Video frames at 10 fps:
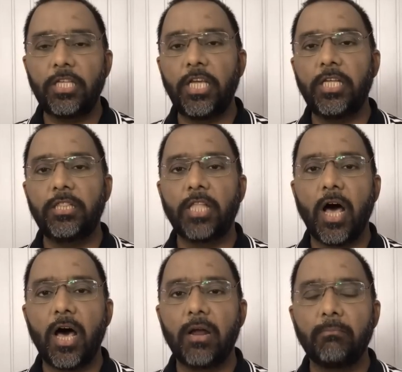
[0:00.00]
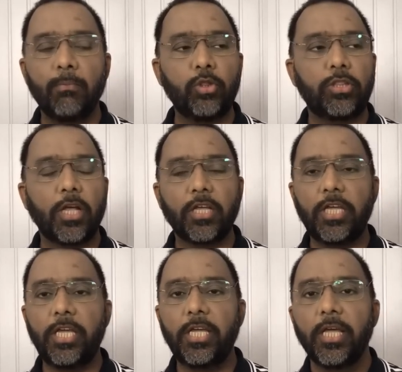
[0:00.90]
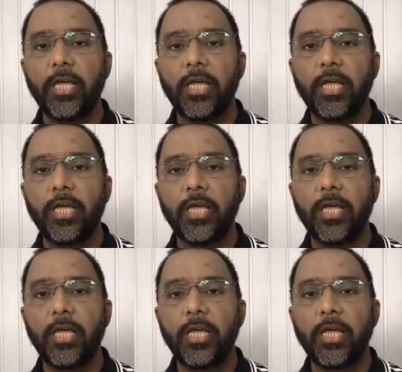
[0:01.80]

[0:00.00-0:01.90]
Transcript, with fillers: दीनदार मुत्तकी